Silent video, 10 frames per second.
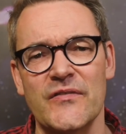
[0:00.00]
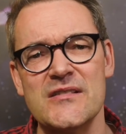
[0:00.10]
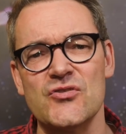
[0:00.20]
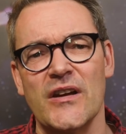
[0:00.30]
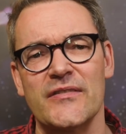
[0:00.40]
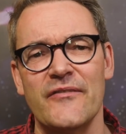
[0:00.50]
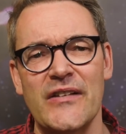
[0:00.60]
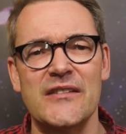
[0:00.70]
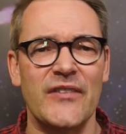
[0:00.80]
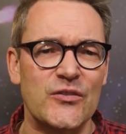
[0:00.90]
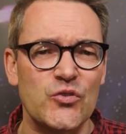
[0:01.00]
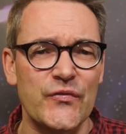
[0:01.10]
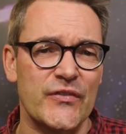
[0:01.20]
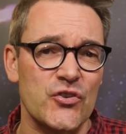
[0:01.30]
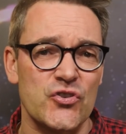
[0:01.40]
und Wissenschaftler weltweit
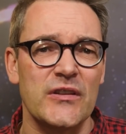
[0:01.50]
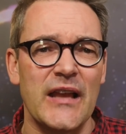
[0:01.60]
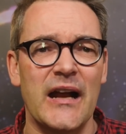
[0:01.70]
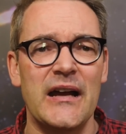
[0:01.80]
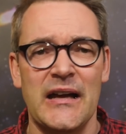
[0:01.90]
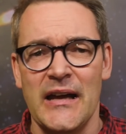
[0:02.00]
tüfteln schon lange